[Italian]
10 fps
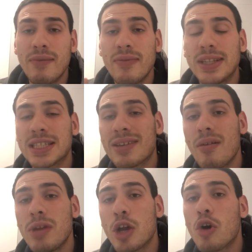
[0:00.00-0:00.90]
vi invito a
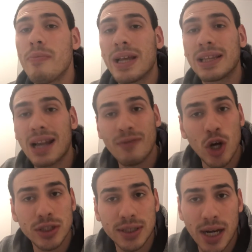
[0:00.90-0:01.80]
scrivermi nei commenti la
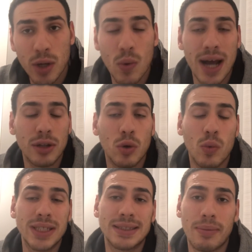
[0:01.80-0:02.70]
vostra riguardo
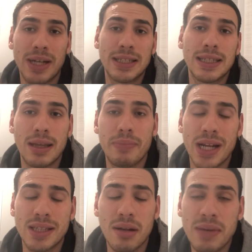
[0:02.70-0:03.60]
questa partita
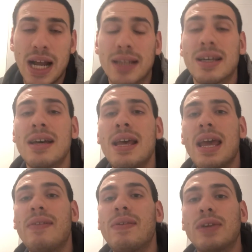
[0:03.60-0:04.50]
appena terminata
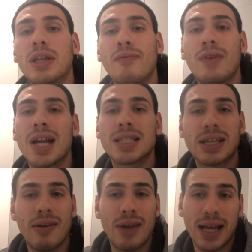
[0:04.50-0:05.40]
e vi invito infine ad
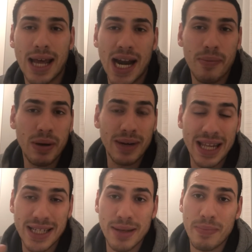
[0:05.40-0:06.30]
iscrivervi al canale per
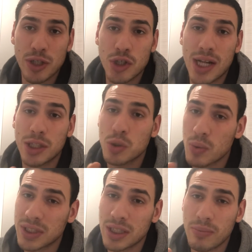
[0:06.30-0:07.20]
rimanere sempre aggiornati su
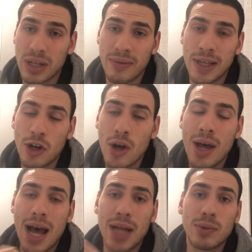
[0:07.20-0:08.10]
questi tipi di video,
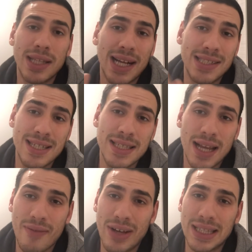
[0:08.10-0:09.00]
attualità
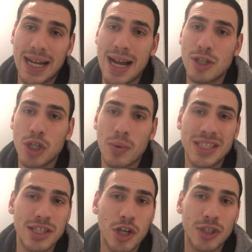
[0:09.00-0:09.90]
calcistica, fantacalcio e
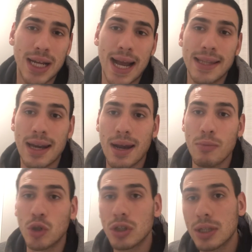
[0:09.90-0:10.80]
qualsiasi cosa accada nel
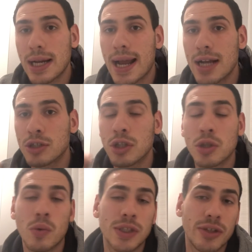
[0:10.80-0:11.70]
mondo del calcio.
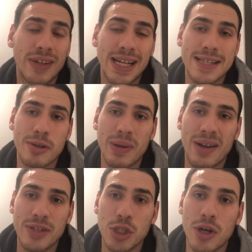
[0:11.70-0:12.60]
Detto questo vi ringrazio per
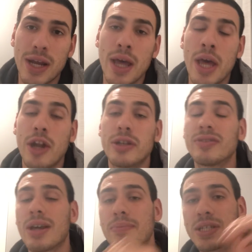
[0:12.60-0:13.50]
la visione e noi ci
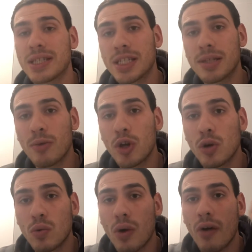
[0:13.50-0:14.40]
vediamo prestissimo in un